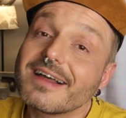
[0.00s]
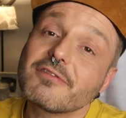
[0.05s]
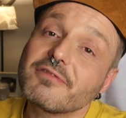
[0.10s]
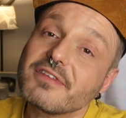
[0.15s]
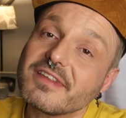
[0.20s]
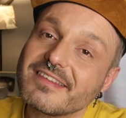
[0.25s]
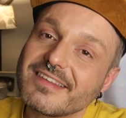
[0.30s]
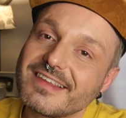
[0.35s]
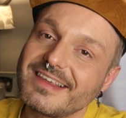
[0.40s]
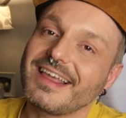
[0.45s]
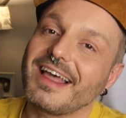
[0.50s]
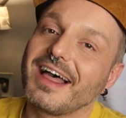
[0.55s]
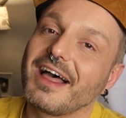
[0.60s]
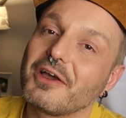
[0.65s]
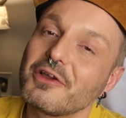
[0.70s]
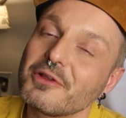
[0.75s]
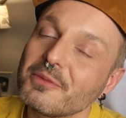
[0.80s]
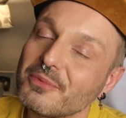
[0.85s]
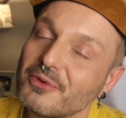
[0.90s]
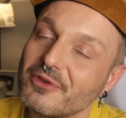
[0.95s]
invité
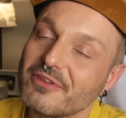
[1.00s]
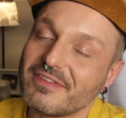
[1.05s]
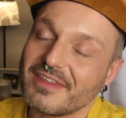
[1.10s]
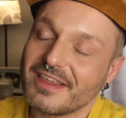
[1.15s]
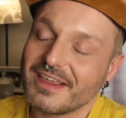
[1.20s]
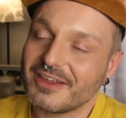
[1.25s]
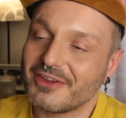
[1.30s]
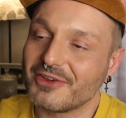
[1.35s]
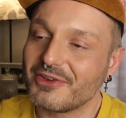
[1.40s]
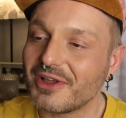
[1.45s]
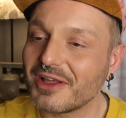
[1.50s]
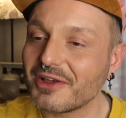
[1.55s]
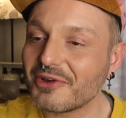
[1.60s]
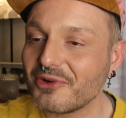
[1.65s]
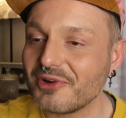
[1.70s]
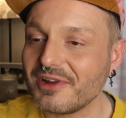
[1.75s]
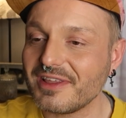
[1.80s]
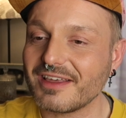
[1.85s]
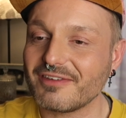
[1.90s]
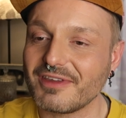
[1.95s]
à unboxer euh, un
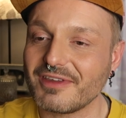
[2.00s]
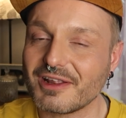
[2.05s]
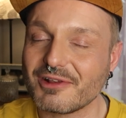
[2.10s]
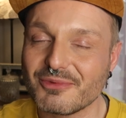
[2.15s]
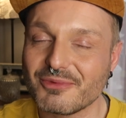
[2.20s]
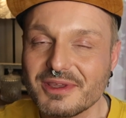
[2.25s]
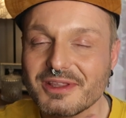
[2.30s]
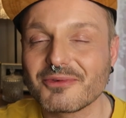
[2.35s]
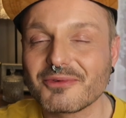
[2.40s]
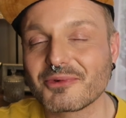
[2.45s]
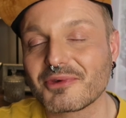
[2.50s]
colis avec lui.